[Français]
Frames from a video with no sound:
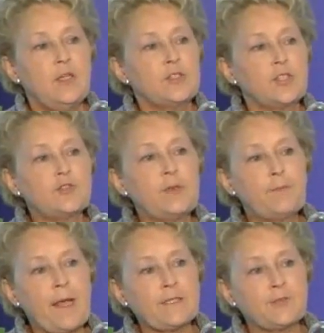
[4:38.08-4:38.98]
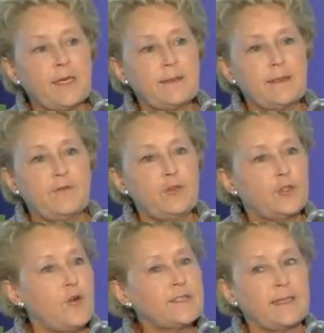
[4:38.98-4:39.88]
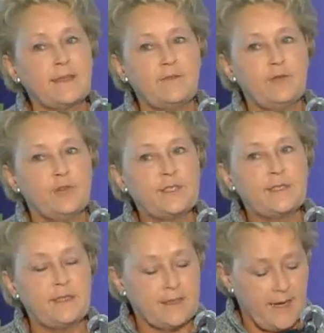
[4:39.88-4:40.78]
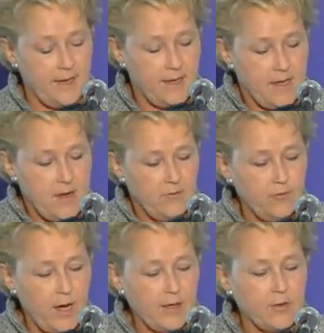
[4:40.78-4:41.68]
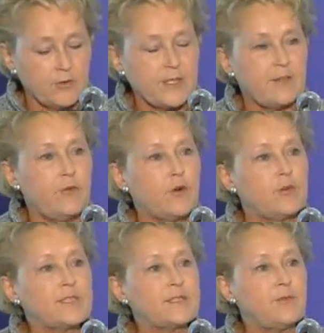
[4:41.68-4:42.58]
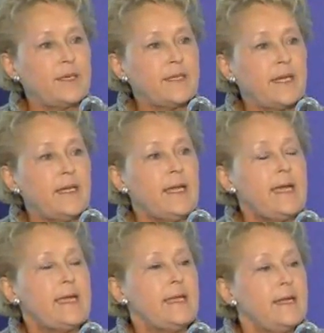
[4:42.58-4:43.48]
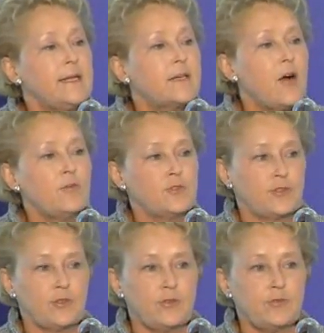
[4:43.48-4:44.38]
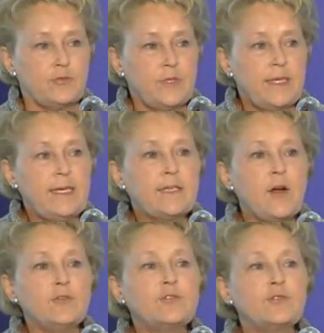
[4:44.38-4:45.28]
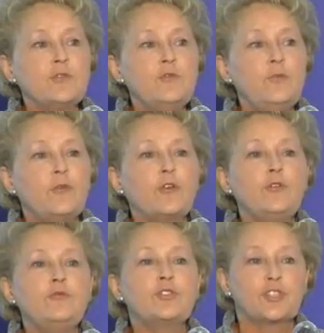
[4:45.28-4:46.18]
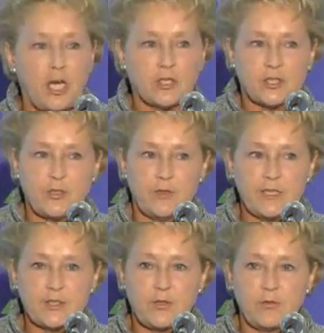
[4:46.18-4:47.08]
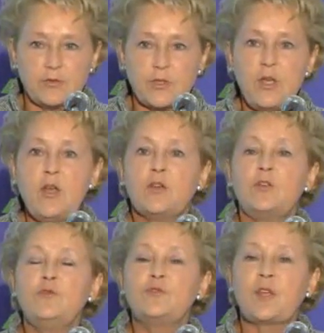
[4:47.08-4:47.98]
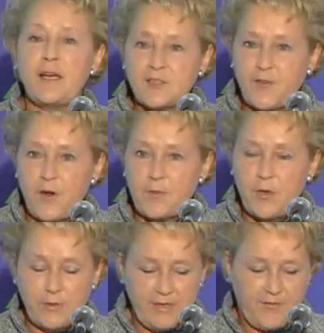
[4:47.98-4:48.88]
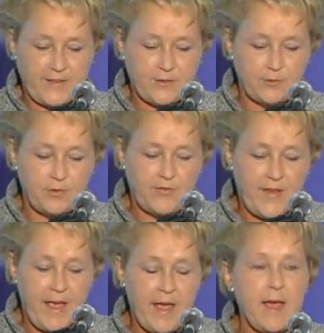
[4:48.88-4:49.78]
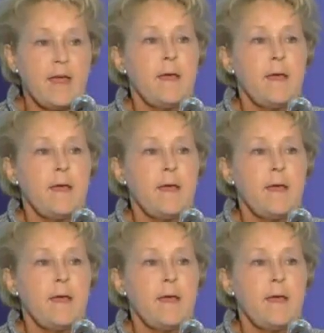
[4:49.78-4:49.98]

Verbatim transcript: Je suis persuadée, vous le constatez vous aussi quand vous rencontrez vos concitoyens, ils comptent sur nous. Il compte sur nous pour que nous changions les choses, que nous transformions les façons de faire